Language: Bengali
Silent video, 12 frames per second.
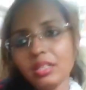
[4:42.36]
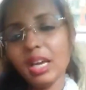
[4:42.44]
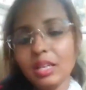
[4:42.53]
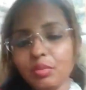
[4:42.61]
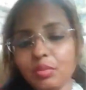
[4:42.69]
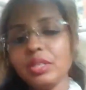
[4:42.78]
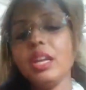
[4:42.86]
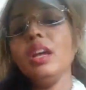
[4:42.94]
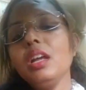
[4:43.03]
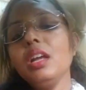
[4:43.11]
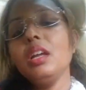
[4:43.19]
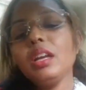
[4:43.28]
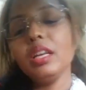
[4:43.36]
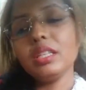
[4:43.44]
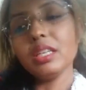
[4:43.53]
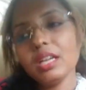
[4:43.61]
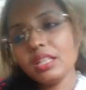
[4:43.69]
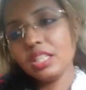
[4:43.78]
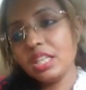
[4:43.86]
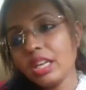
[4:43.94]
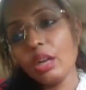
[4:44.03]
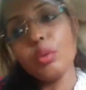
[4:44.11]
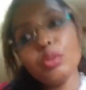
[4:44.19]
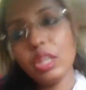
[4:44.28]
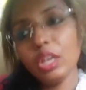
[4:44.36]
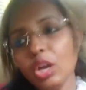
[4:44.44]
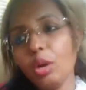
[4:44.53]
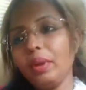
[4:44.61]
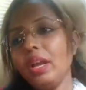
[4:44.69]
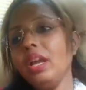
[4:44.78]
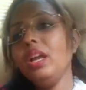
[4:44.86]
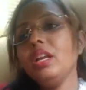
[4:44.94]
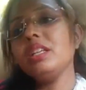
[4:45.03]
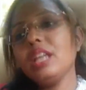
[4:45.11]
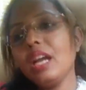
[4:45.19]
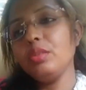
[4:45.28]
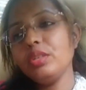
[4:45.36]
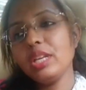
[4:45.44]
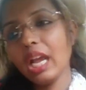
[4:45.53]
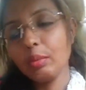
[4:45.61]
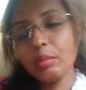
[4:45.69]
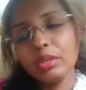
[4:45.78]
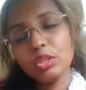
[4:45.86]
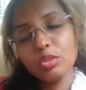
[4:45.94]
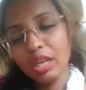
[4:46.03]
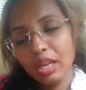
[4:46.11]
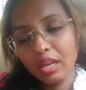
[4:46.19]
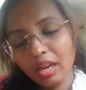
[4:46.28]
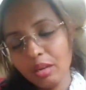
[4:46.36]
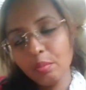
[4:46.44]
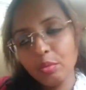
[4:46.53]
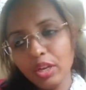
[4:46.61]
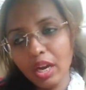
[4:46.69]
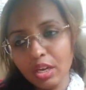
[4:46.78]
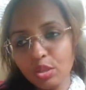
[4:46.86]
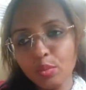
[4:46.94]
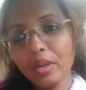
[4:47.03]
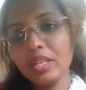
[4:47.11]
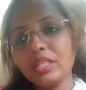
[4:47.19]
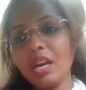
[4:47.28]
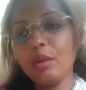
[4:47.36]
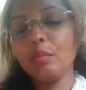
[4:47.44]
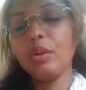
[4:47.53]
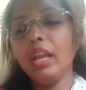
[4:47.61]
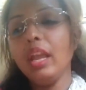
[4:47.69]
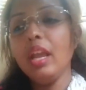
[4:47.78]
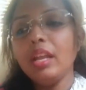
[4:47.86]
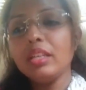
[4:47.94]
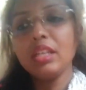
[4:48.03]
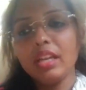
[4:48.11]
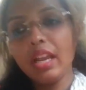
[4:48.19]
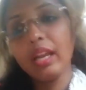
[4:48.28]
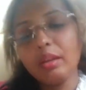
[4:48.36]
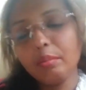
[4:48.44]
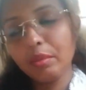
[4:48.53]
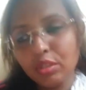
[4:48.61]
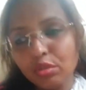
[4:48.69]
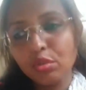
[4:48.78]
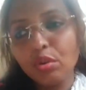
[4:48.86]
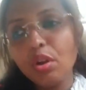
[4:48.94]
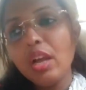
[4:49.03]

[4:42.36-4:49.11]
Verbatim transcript: ঢালিউডে এটা স্বীকার করতেই হবে ঢালিউডে একমাত্র কিং খান বলি আর সুপারস্টার বলি সে একমাত্র